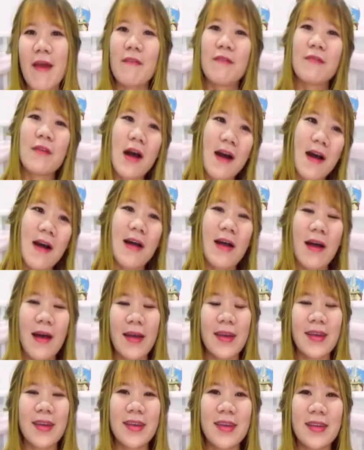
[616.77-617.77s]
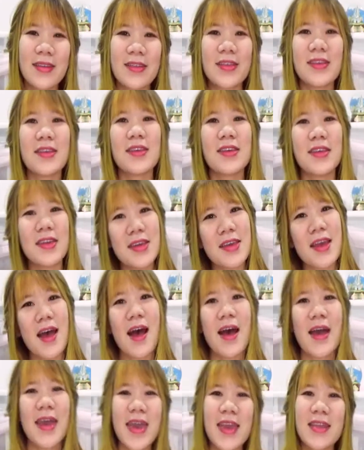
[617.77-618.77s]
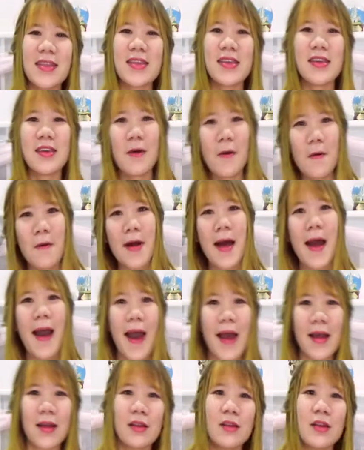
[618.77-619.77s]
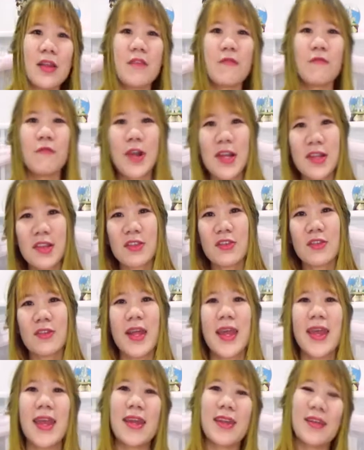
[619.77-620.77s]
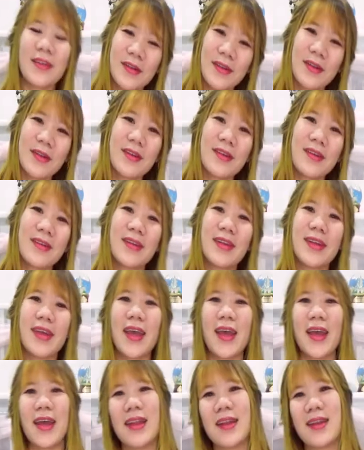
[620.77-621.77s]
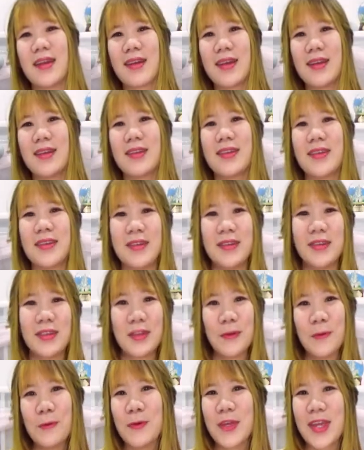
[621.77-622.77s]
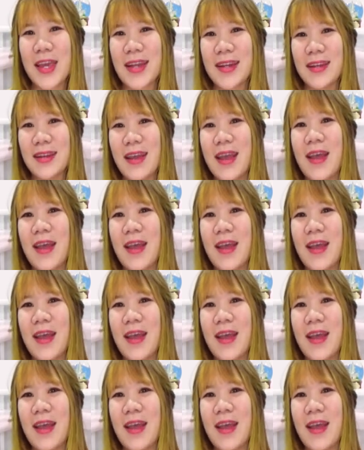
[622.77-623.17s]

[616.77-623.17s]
F R I G E R A T O R refrigerator Yeah, แล้วก็นึกถึงตู้เย็น